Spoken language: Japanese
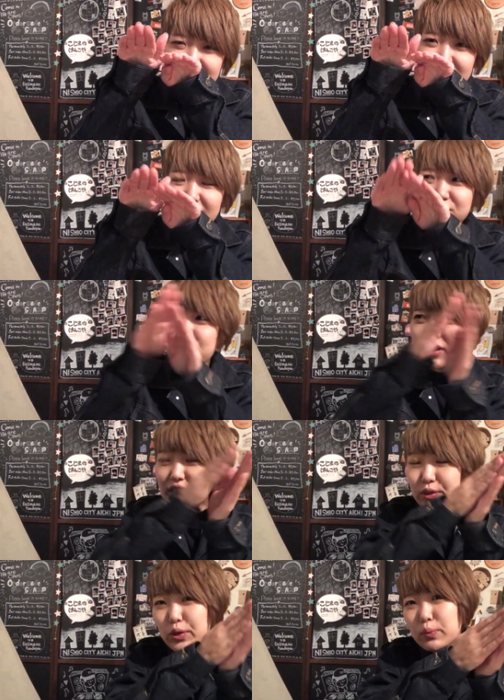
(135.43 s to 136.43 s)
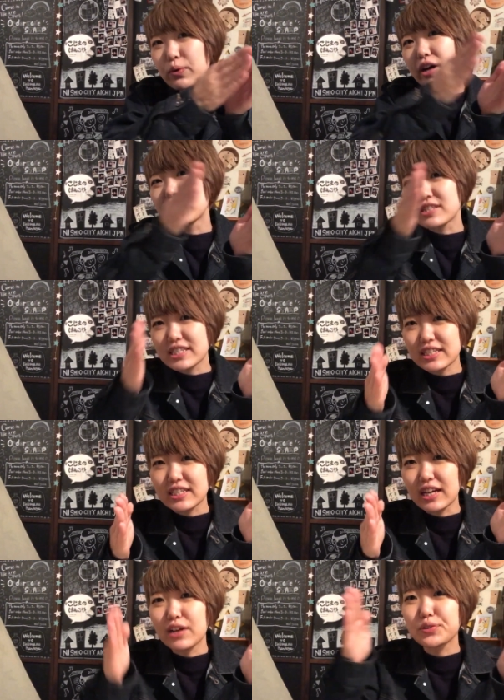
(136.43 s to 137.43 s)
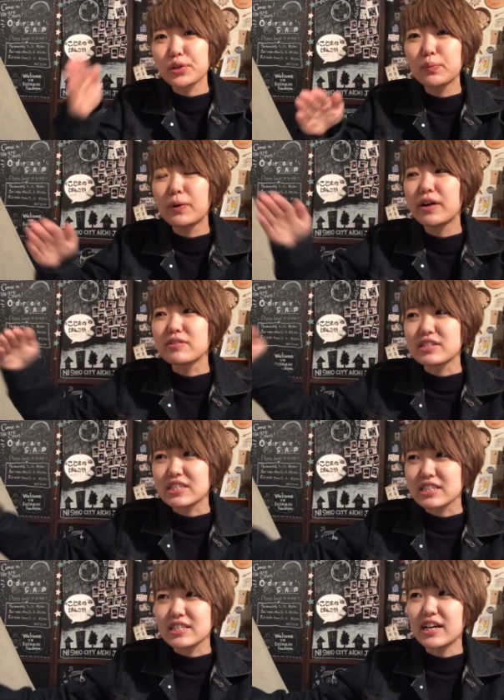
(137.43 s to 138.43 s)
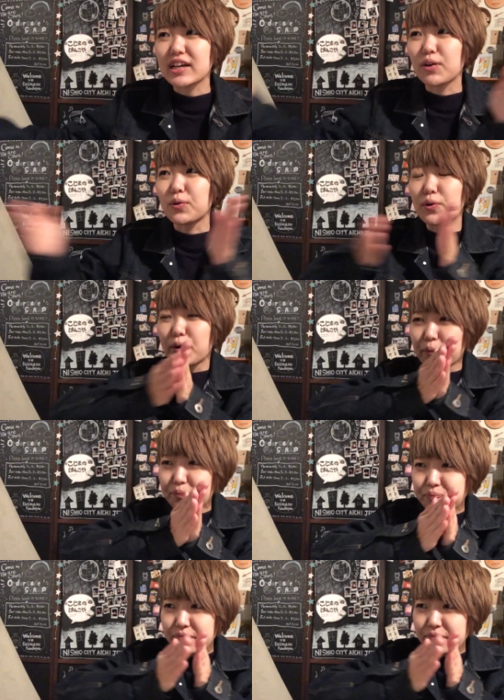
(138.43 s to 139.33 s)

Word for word: でなんかちょっとイントロもあるしアウトロもあるしなんかこ